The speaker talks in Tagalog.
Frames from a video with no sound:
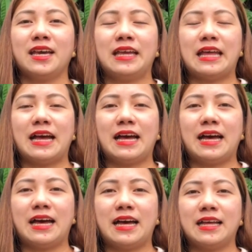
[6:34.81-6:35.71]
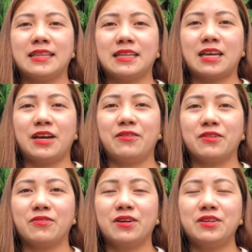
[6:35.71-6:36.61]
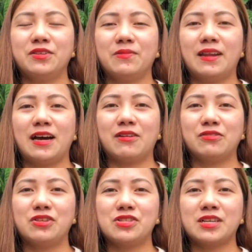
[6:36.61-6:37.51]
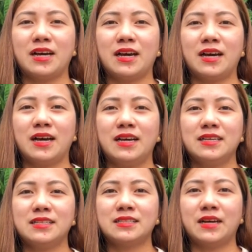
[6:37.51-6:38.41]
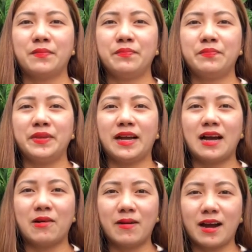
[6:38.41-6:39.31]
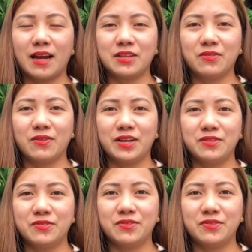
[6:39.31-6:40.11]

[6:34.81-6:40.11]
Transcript: kinatatayuan ko ngayon. Wala ako din sa, sa pinangahawakan ko ngayong